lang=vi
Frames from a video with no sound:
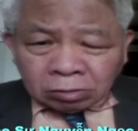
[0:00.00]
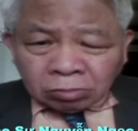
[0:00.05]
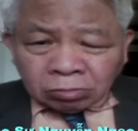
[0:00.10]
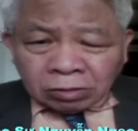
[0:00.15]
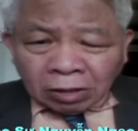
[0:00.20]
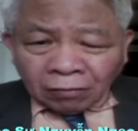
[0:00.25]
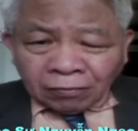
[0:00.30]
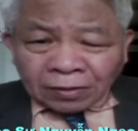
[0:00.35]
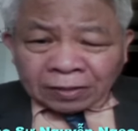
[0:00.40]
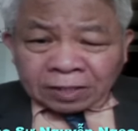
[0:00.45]

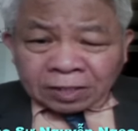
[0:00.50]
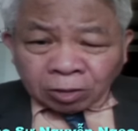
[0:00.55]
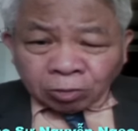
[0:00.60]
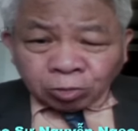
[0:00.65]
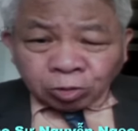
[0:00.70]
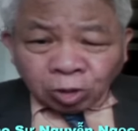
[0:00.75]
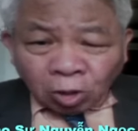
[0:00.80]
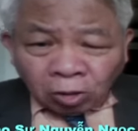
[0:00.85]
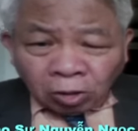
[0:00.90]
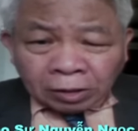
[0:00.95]
chúng ta phải
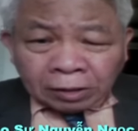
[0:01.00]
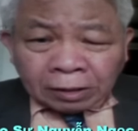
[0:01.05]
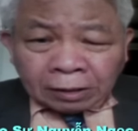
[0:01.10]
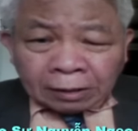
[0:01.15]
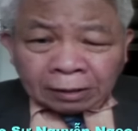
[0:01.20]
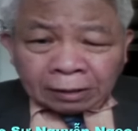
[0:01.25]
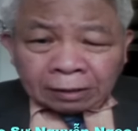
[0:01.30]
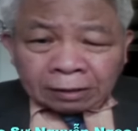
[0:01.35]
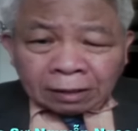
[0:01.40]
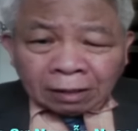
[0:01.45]
chịu thôi
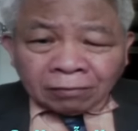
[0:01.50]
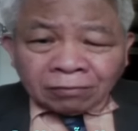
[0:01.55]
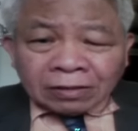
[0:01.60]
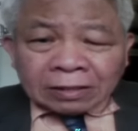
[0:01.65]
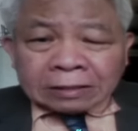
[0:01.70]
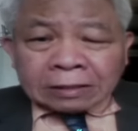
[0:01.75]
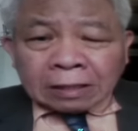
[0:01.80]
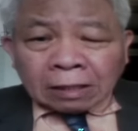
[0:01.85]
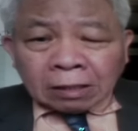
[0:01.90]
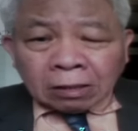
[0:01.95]
tại
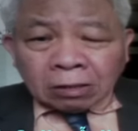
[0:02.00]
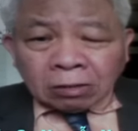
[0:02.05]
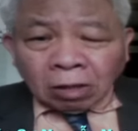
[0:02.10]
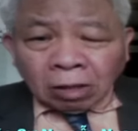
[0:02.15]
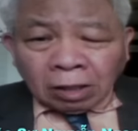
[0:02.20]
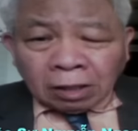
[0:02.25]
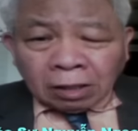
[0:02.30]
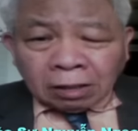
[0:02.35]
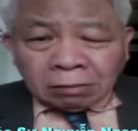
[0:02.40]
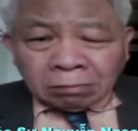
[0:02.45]
vì rằng là
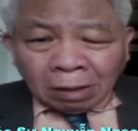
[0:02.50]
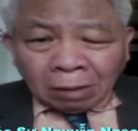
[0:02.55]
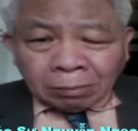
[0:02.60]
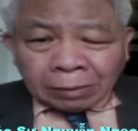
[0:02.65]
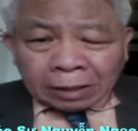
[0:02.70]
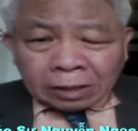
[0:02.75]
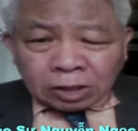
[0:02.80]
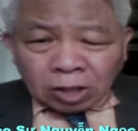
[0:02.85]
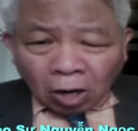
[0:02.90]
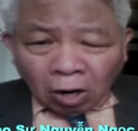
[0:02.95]
nó lớn mà
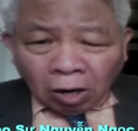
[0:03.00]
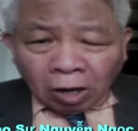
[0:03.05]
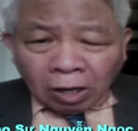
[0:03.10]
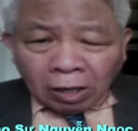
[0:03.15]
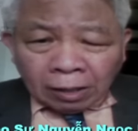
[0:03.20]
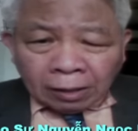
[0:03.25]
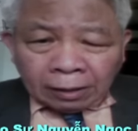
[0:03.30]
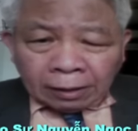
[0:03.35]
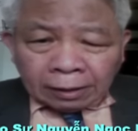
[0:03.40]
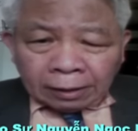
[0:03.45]
mình
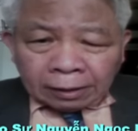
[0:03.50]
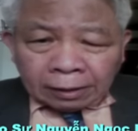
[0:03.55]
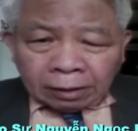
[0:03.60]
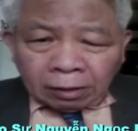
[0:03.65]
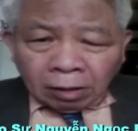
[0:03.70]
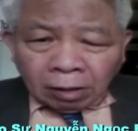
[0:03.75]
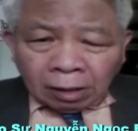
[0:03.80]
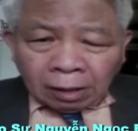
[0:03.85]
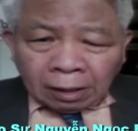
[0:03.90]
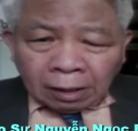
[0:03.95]
nhỏ
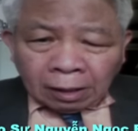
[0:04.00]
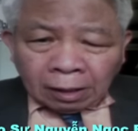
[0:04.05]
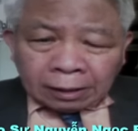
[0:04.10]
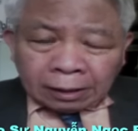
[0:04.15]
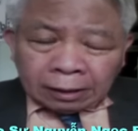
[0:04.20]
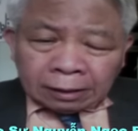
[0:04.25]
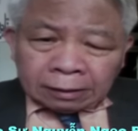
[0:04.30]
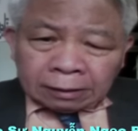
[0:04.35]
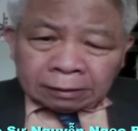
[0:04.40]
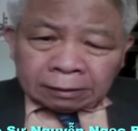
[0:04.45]
cái đó là
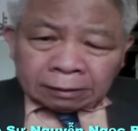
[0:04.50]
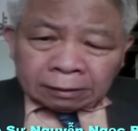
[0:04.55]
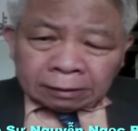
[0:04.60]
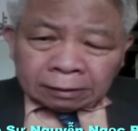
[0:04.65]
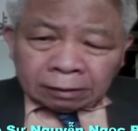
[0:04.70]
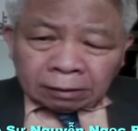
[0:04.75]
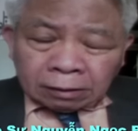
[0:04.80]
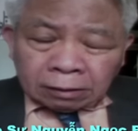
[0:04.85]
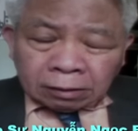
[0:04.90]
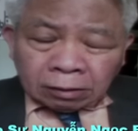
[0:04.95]
cái
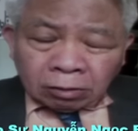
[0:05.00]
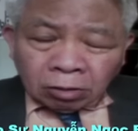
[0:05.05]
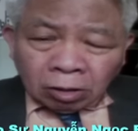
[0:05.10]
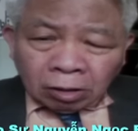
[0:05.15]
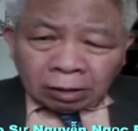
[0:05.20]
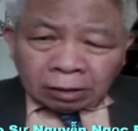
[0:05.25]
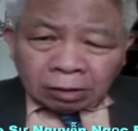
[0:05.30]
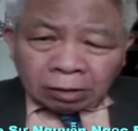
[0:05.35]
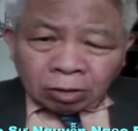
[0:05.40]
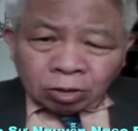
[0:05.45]
cái, cái
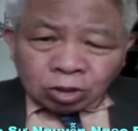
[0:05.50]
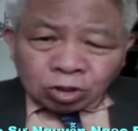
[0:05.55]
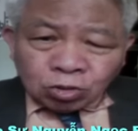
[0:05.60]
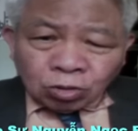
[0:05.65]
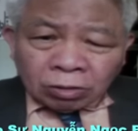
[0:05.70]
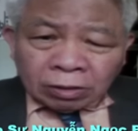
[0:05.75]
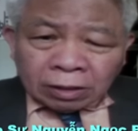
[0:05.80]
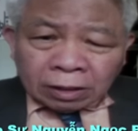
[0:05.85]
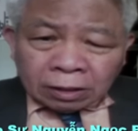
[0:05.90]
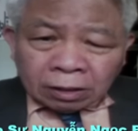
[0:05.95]
đó là cái lối
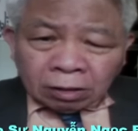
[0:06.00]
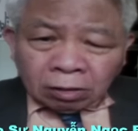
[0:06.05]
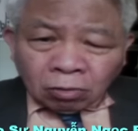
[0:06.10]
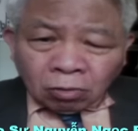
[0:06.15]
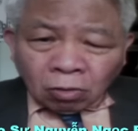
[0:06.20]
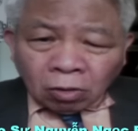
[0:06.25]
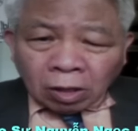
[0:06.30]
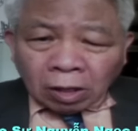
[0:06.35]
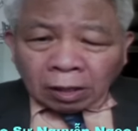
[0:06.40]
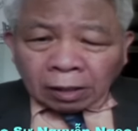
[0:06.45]
suy nghĩ
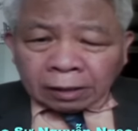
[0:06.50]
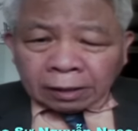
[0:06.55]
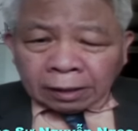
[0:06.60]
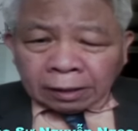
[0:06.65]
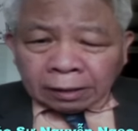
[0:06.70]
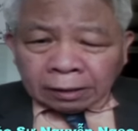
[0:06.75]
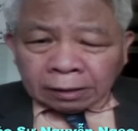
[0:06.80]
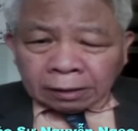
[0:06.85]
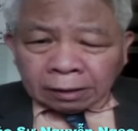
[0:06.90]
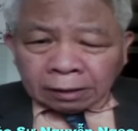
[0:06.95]
của
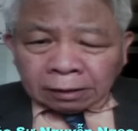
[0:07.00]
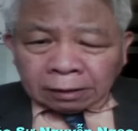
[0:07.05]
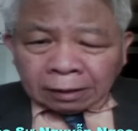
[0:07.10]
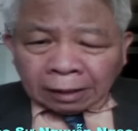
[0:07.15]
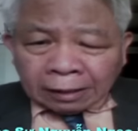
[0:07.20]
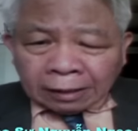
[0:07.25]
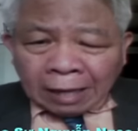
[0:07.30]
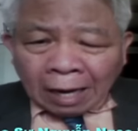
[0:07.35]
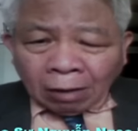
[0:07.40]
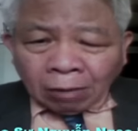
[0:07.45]
cái
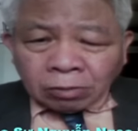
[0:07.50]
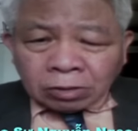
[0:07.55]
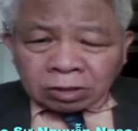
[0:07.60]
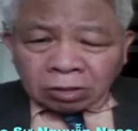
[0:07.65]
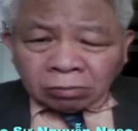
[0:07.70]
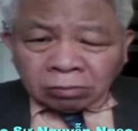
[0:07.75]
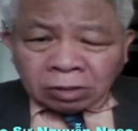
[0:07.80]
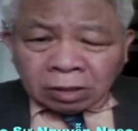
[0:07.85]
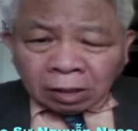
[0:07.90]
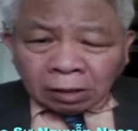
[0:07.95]
ờ, lãnh đạo
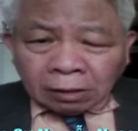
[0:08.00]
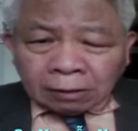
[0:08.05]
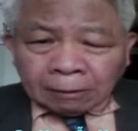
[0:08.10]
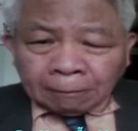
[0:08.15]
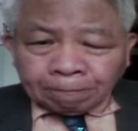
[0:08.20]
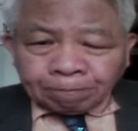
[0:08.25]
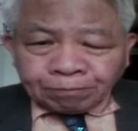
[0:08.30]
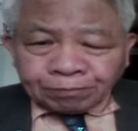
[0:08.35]
ở trong nước